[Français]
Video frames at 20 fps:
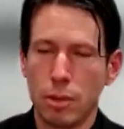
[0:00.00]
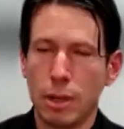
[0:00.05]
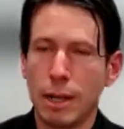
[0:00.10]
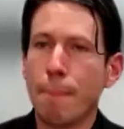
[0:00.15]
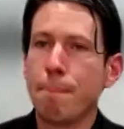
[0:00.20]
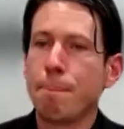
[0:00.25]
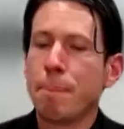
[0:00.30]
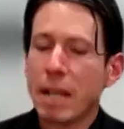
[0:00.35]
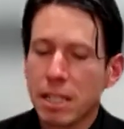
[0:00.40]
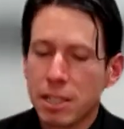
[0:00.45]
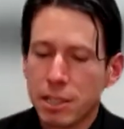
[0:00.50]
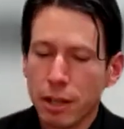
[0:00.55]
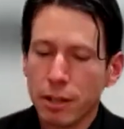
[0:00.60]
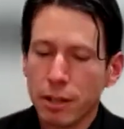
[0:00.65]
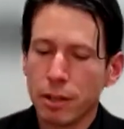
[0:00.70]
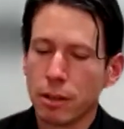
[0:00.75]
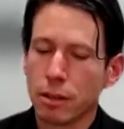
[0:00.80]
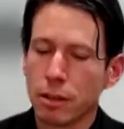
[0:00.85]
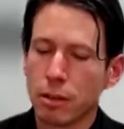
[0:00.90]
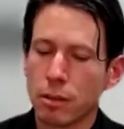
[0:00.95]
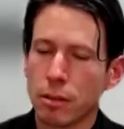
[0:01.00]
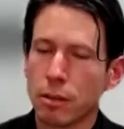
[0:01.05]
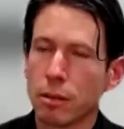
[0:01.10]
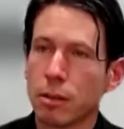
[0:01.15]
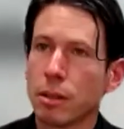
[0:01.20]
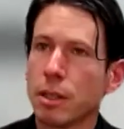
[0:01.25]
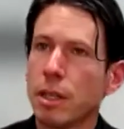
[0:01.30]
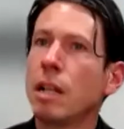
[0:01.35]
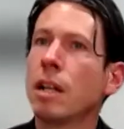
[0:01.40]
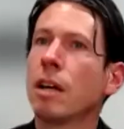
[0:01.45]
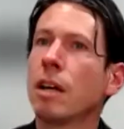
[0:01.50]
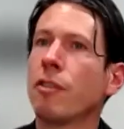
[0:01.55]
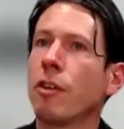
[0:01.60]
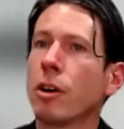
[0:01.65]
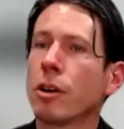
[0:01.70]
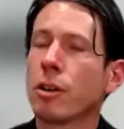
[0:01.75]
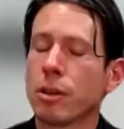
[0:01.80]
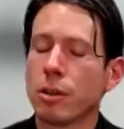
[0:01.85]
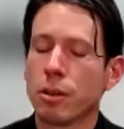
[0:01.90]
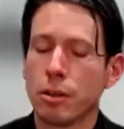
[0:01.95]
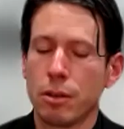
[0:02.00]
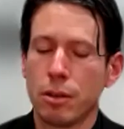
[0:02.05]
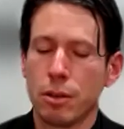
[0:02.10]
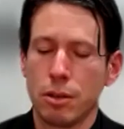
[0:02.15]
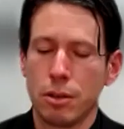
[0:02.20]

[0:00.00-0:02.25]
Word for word: la personne qui l'invoque,